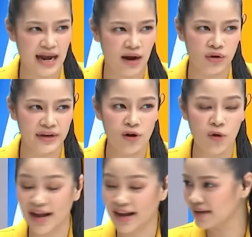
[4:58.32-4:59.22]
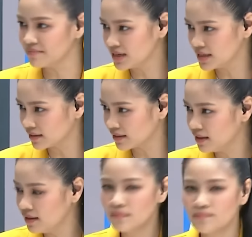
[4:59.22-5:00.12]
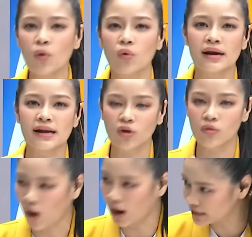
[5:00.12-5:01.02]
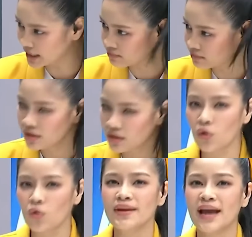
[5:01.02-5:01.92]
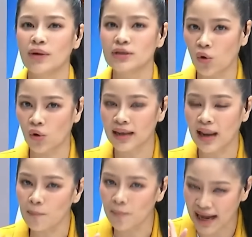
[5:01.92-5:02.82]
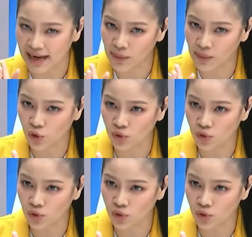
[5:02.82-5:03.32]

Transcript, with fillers: คนที่เรียกว่านักการเมือง ปลุกระดมความคิดกลุ่มเยาวชนแล้วผลักเยาวชนมา